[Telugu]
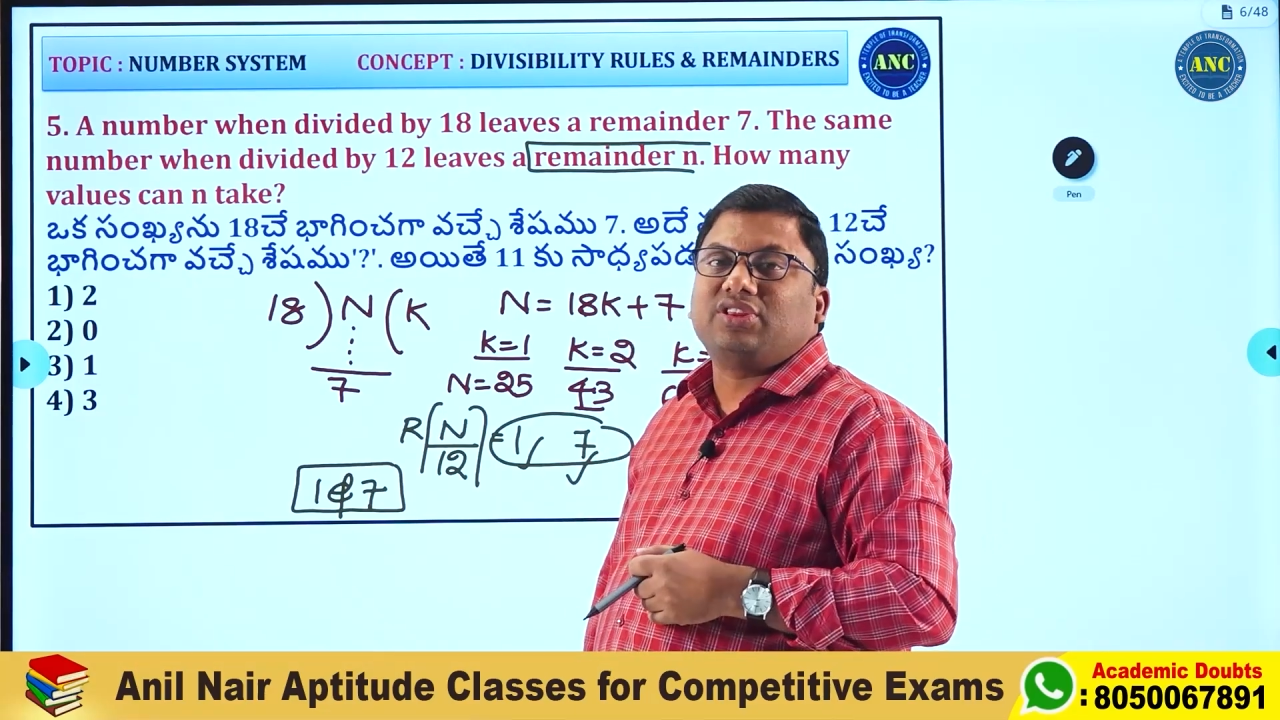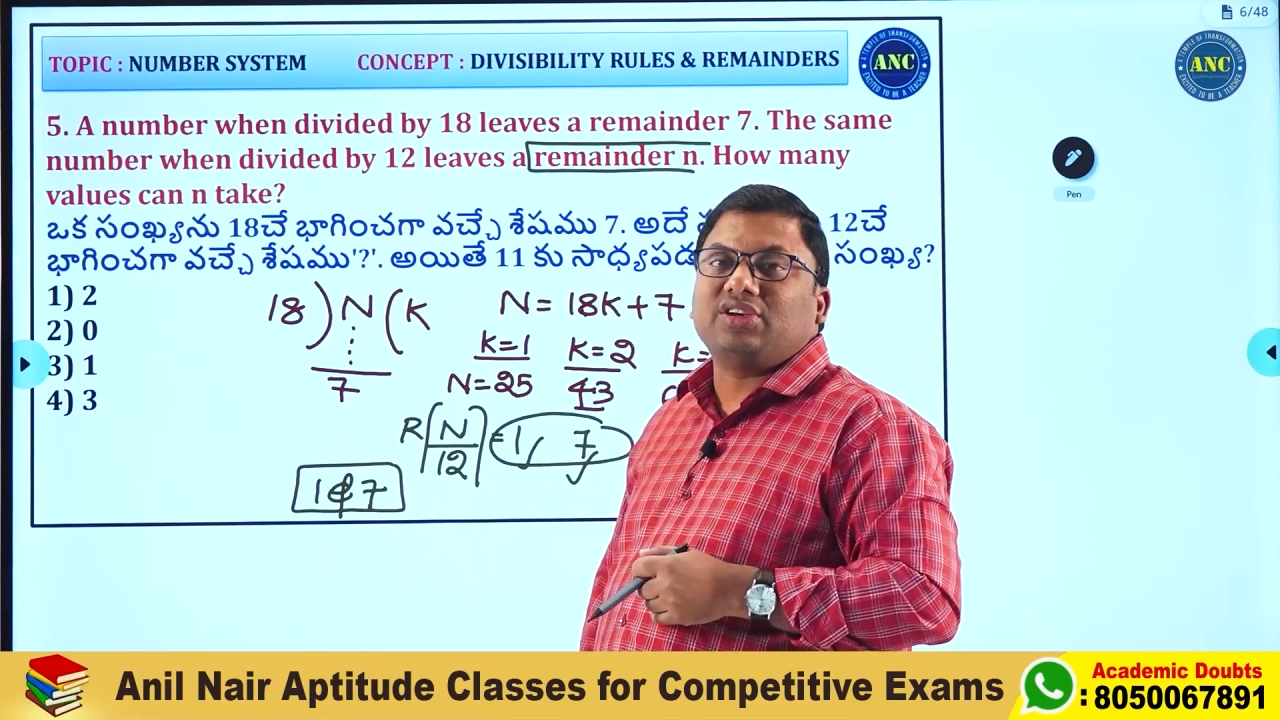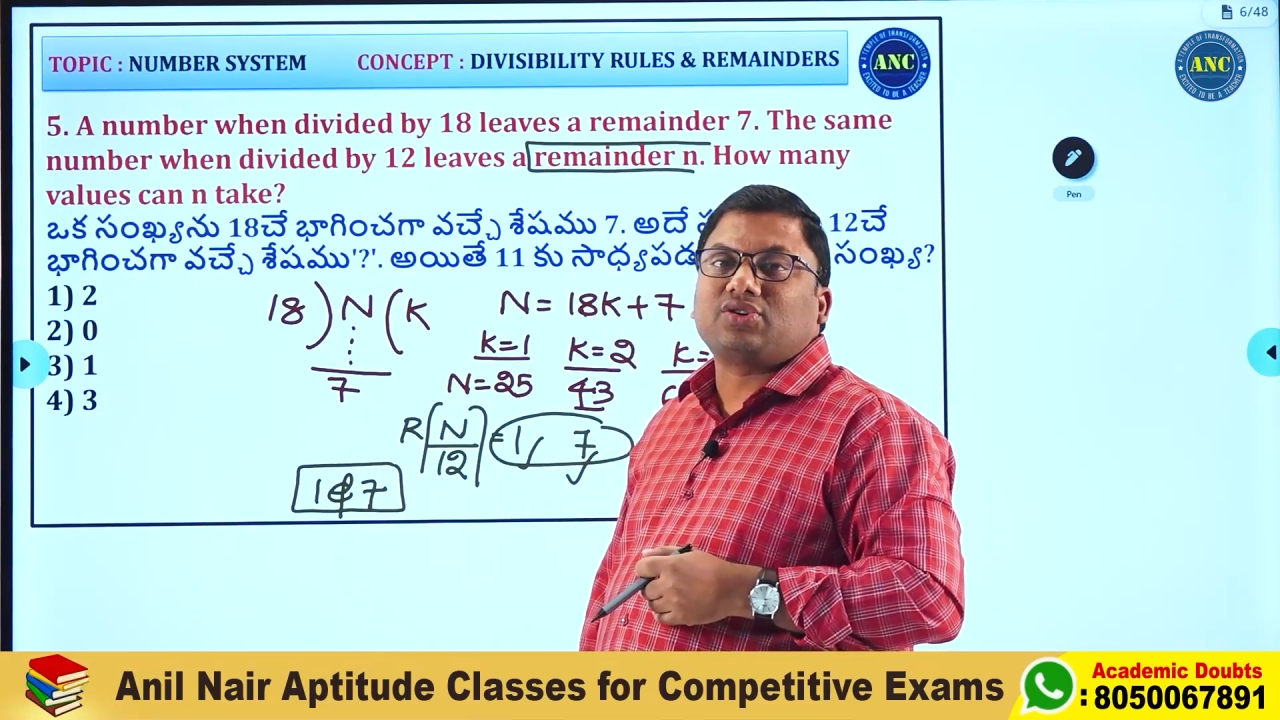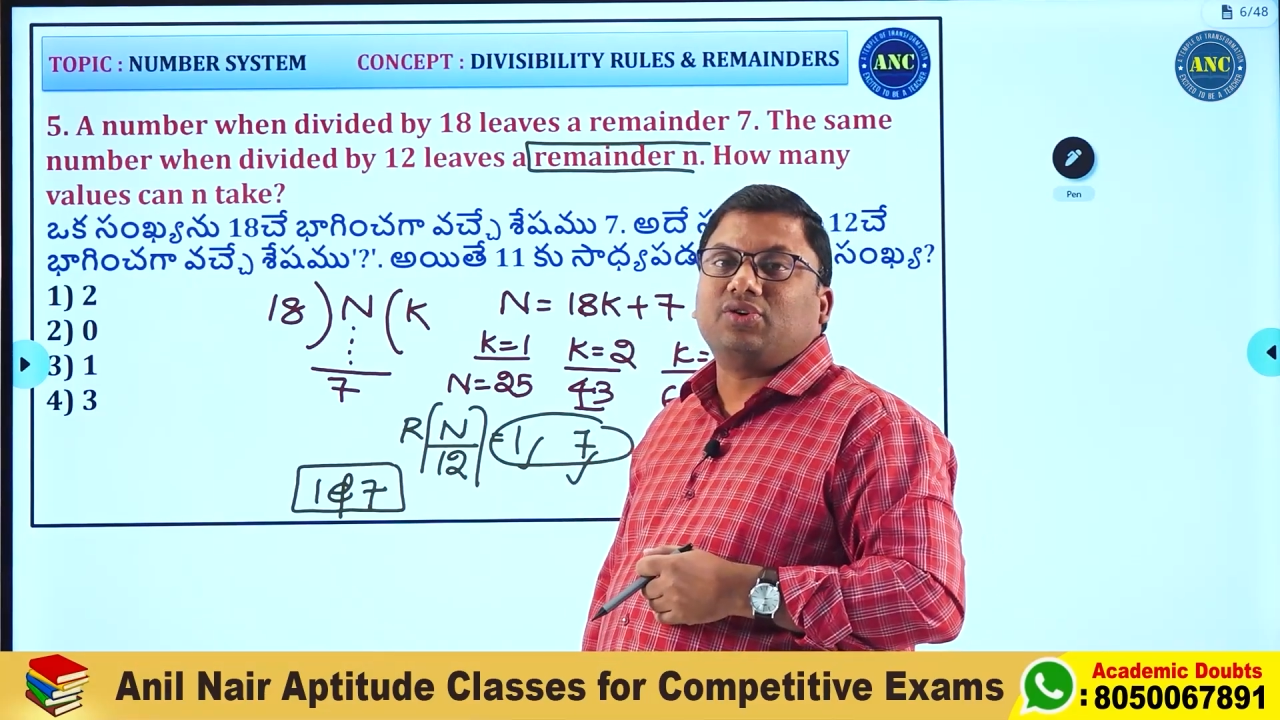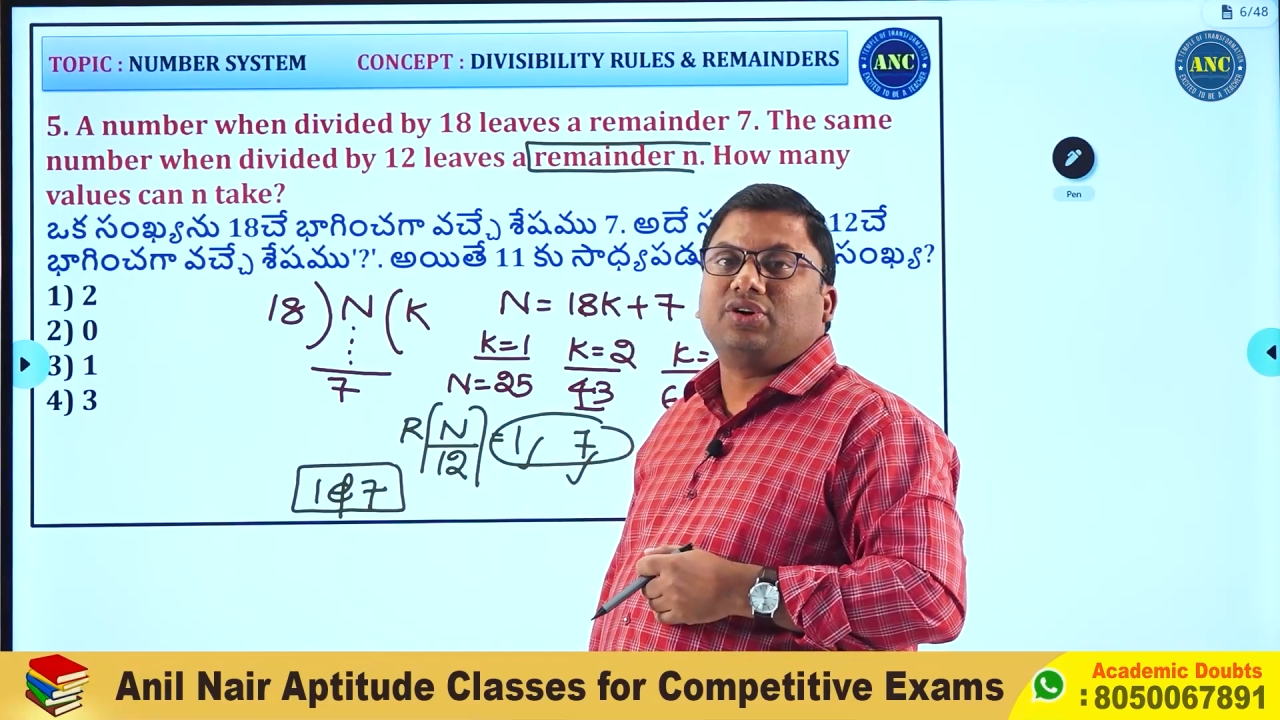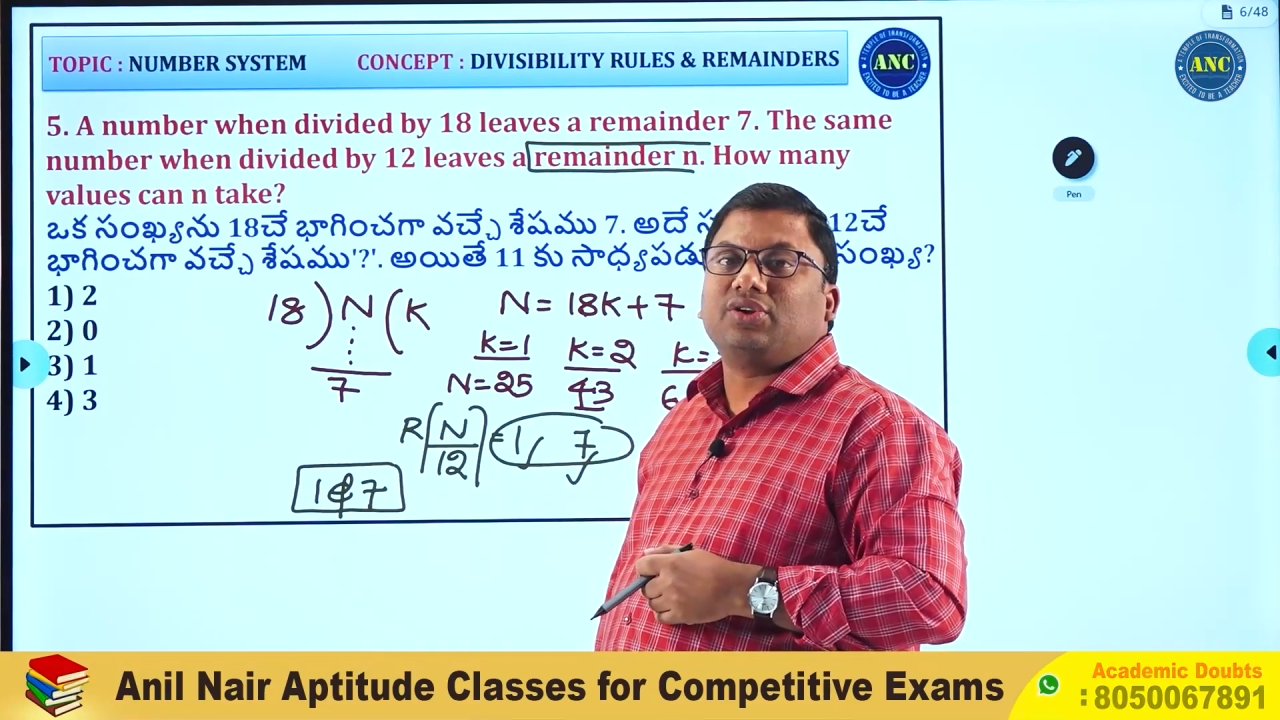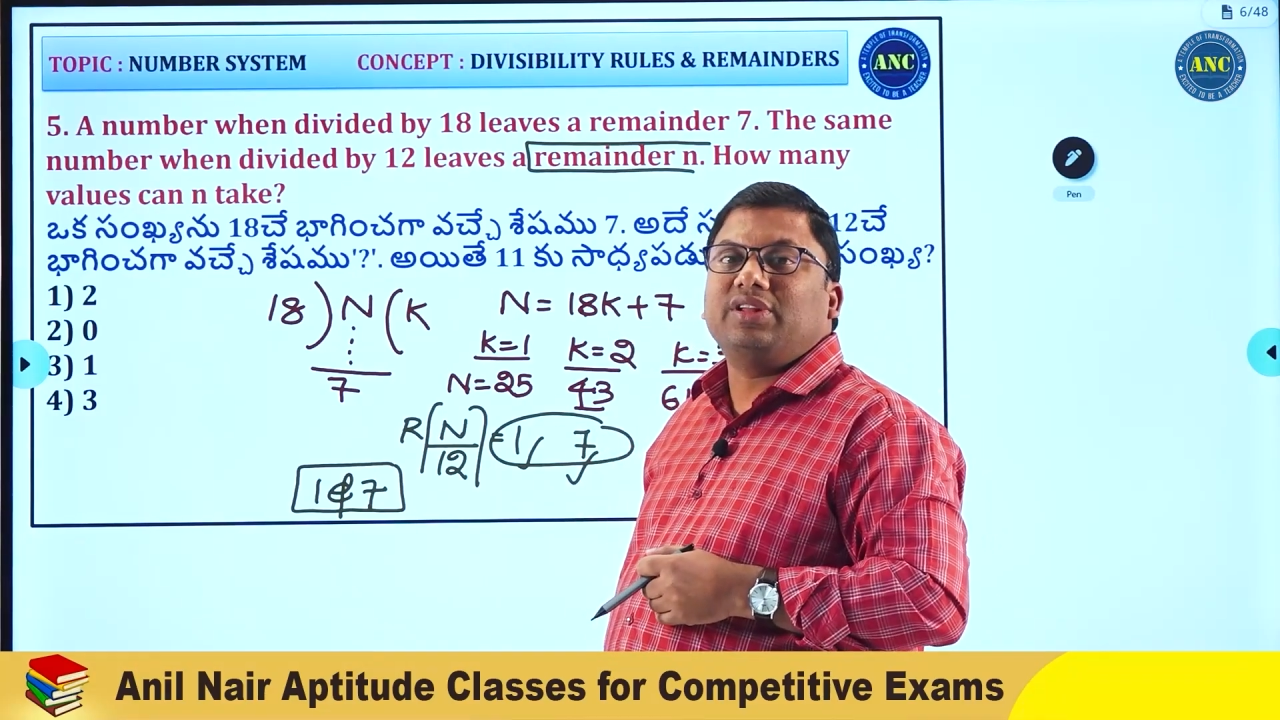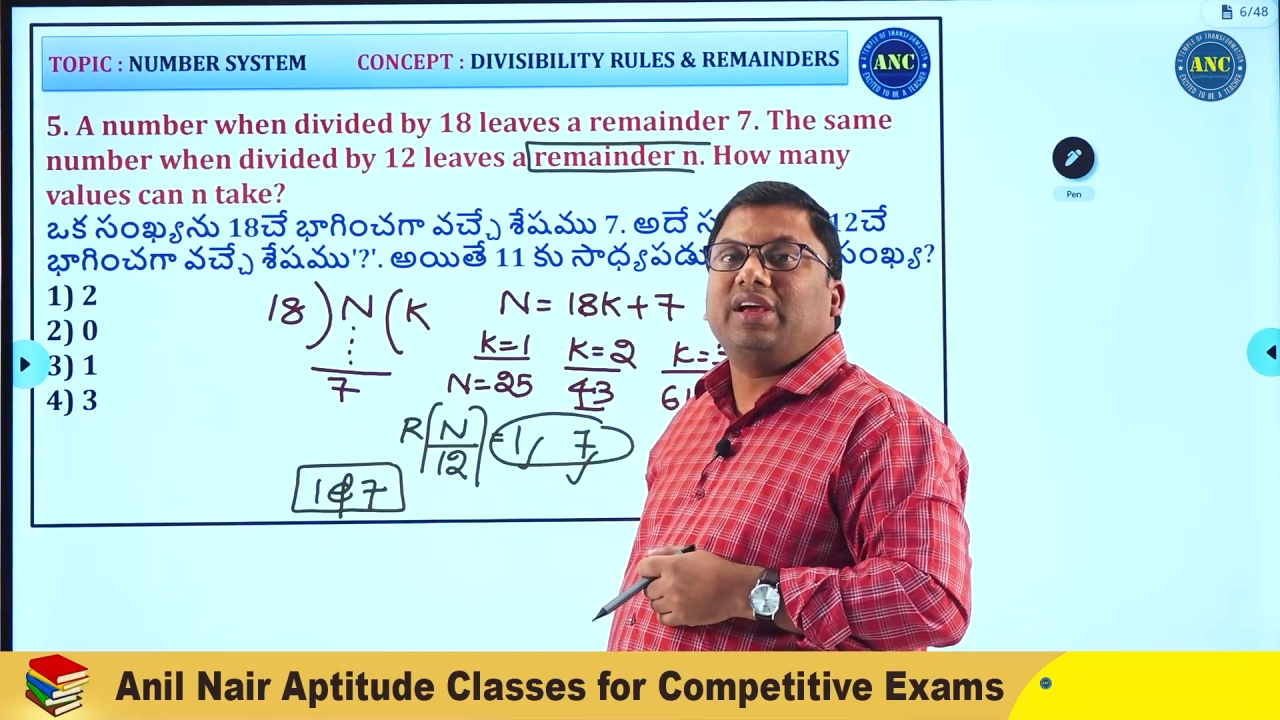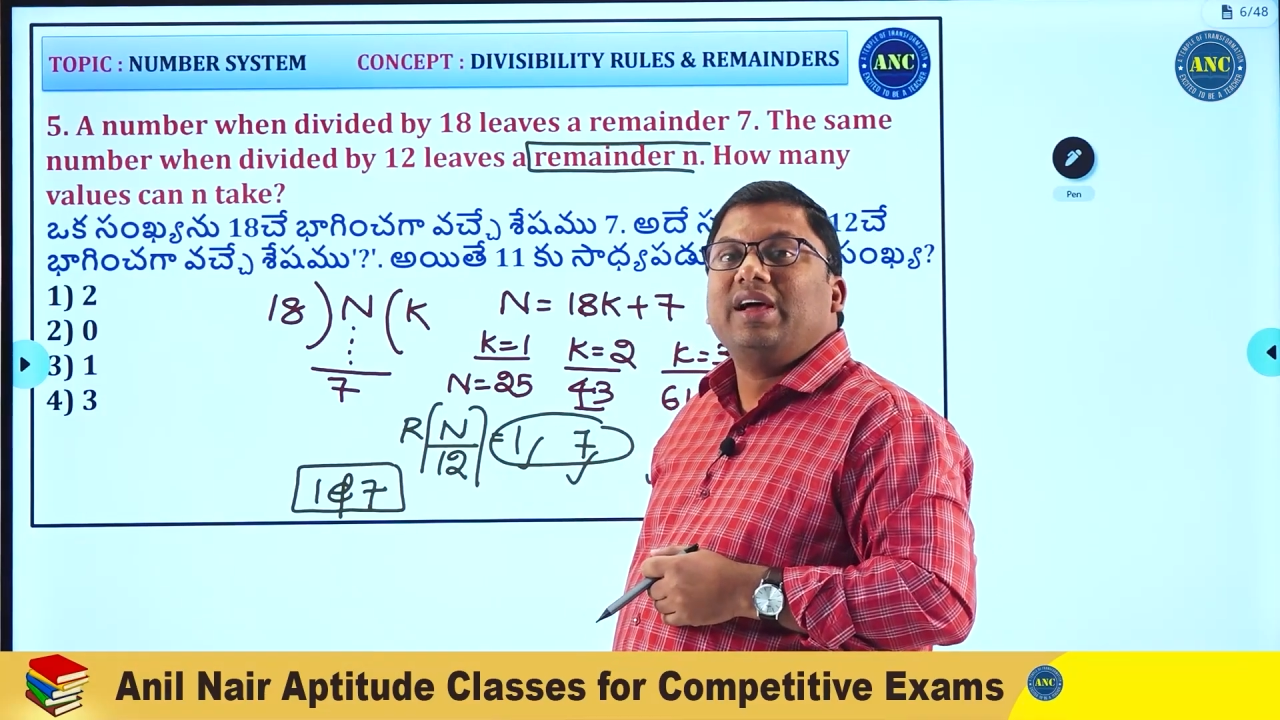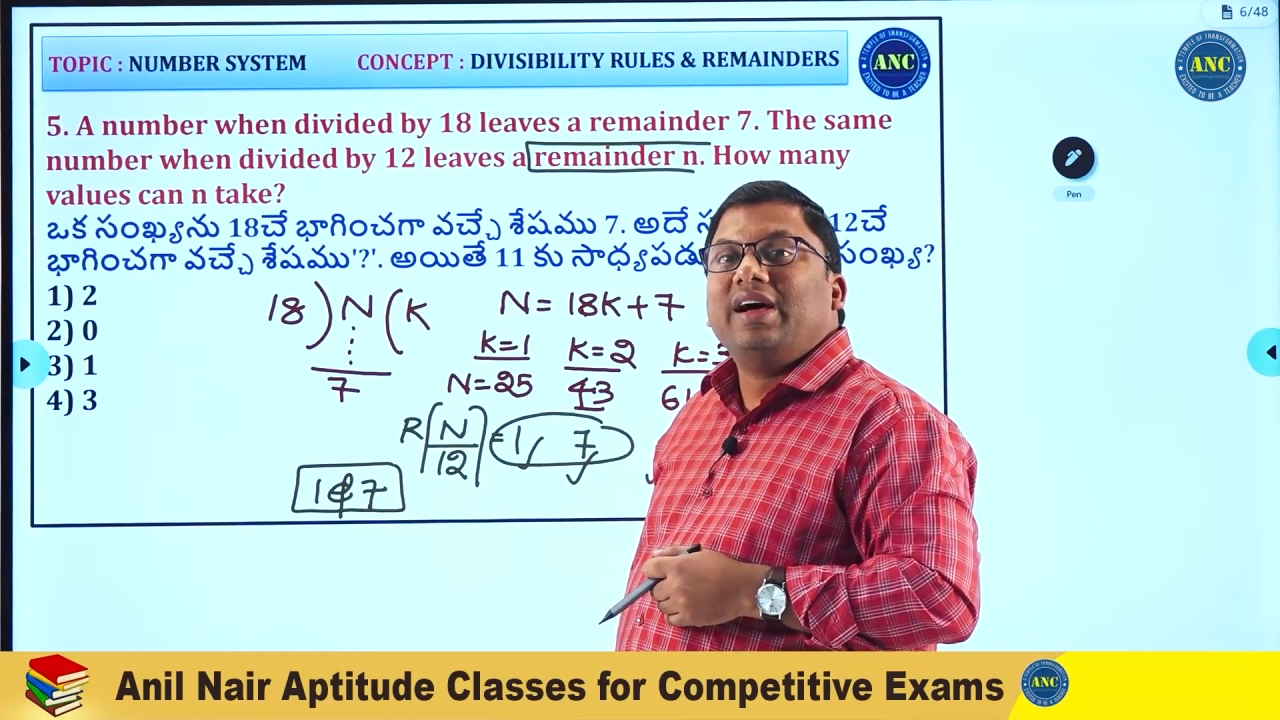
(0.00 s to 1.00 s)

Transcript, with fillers: తీసుకుంటుంది